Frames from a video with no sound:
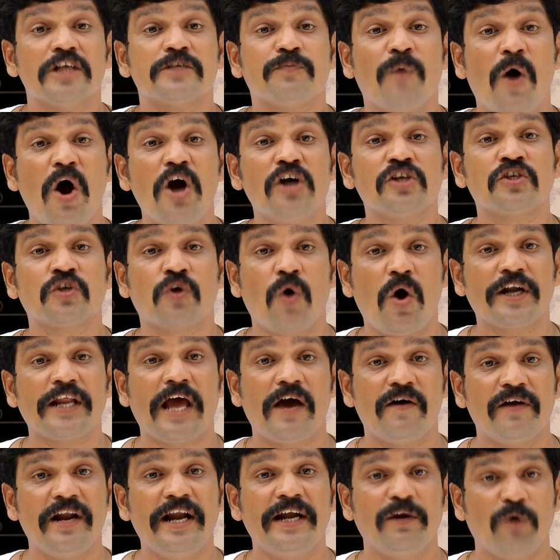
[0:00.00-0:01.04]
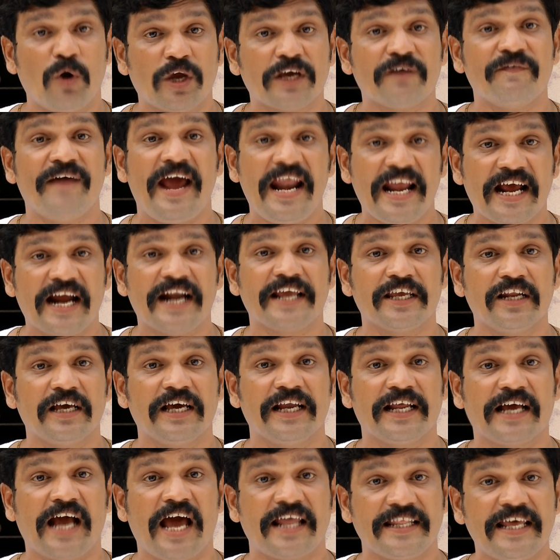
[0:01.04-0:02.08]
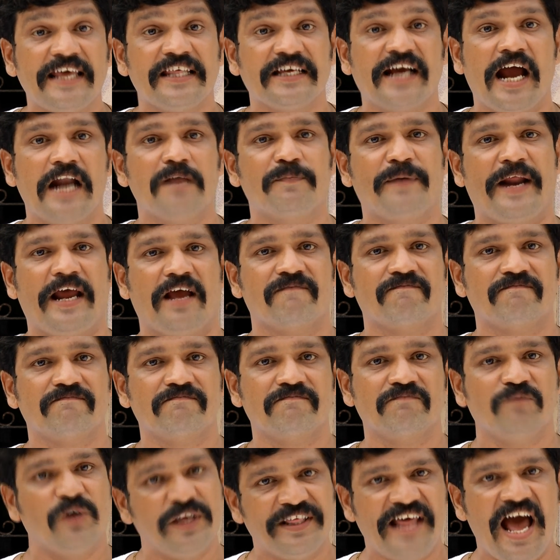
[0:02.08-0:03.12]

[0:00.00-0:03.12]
ஸ்போர்ட்ஸ் கோட்டாவிலாச்சும் உனக்கு இடம் வாங்கணுங்கிறதுக்காக தான் இதெல்லாம் பண்ண சொல்கிறேன்